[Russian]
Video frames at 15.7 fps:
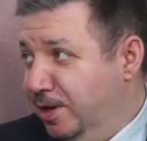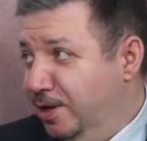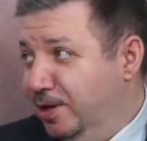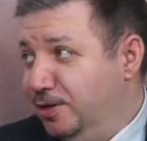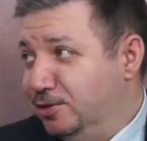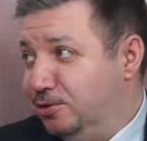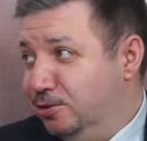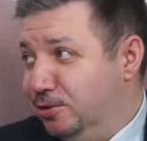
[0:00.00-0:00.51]

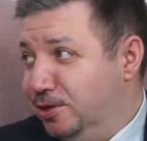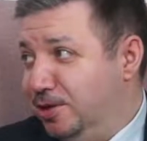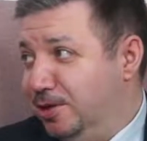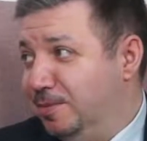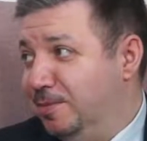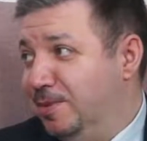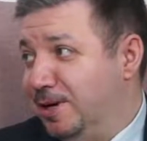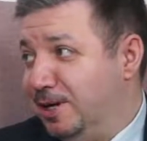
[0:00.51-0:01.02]

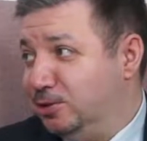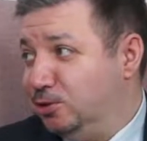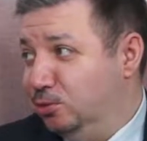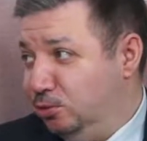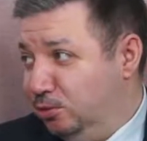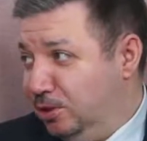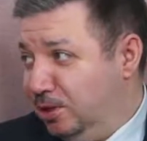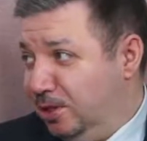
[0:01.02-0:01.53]
история
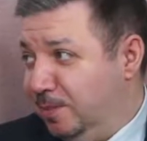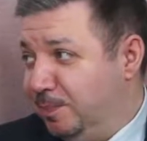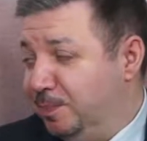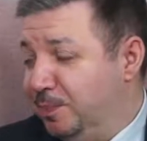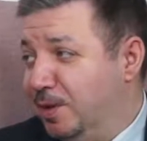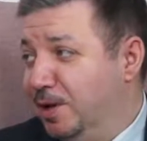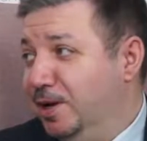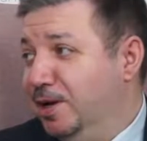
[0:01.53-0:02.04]
раздутая,
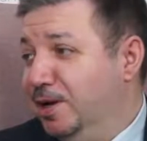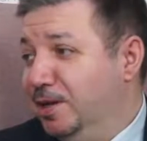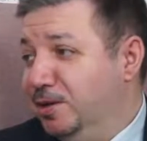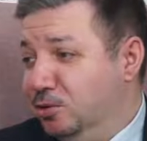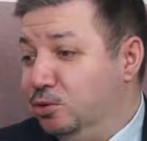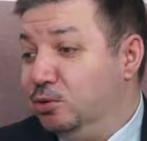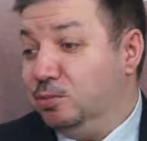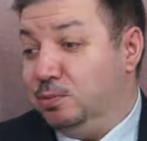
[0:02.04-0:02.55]

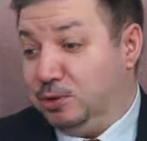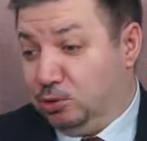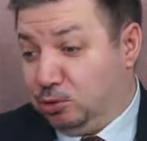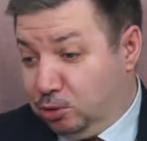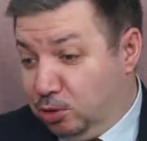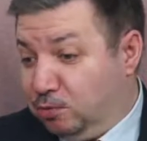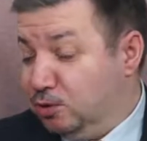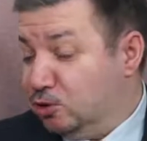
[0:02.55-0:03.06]
ну,
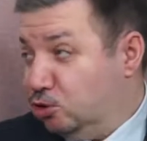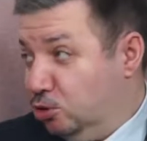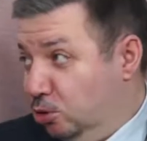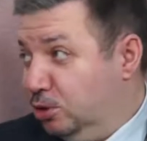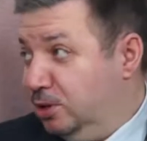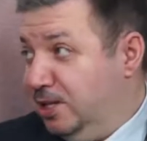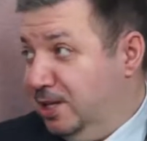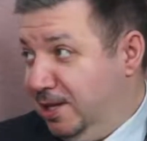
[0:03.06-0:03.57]
безусловно,
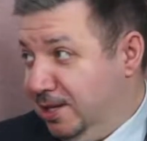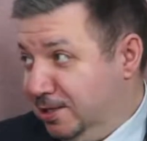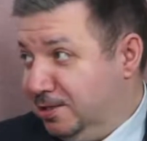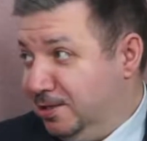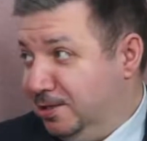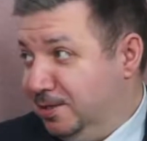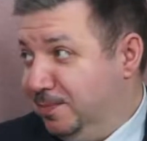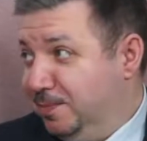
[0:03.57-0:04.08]
что-то
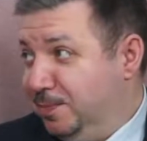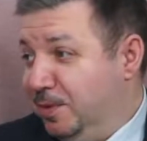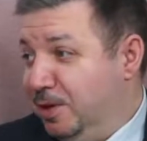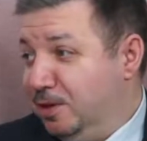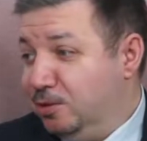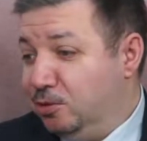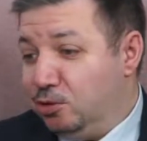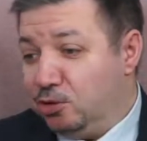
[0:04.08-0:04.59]
есть,
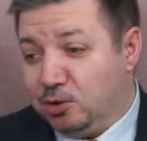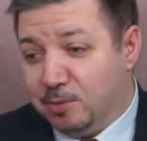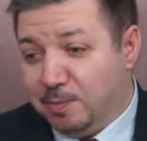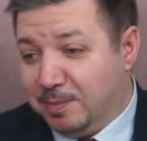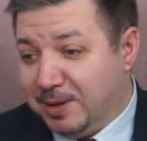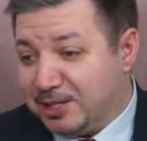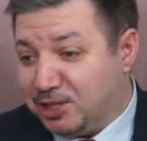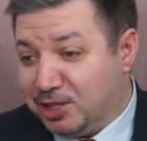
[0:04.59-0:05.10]
но
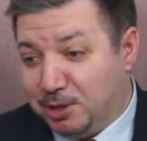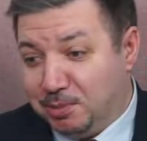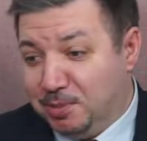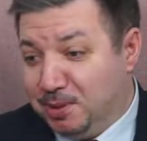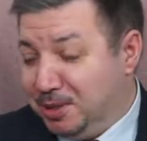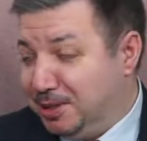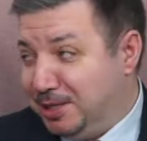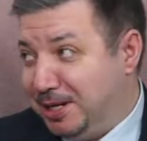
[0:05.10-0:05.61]

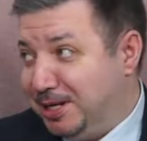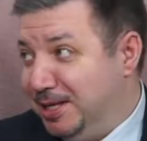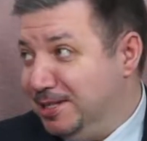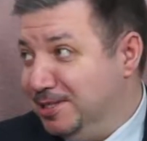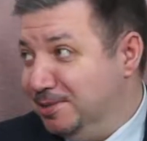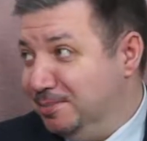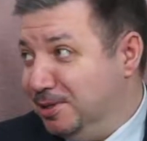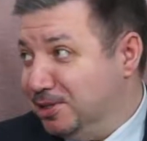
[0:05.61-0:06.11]
масштабы
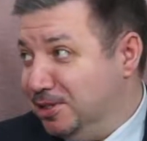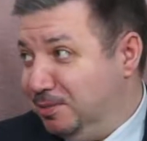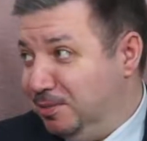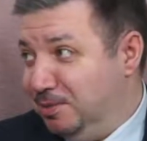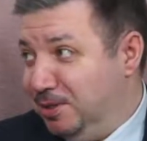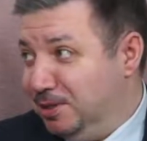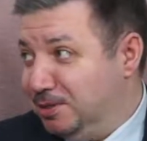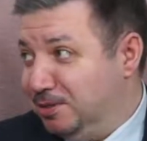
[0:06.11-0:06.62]
трагедии, масштабы
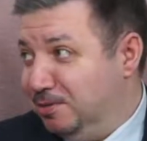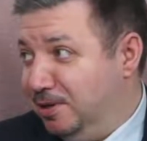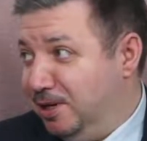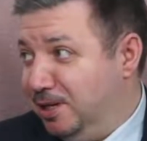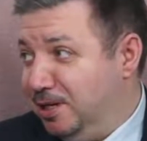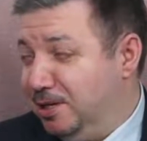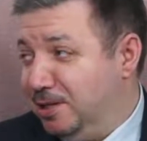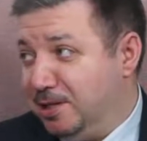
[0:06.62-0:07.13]
бедствия,
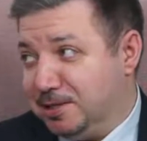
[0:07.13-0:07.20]
они на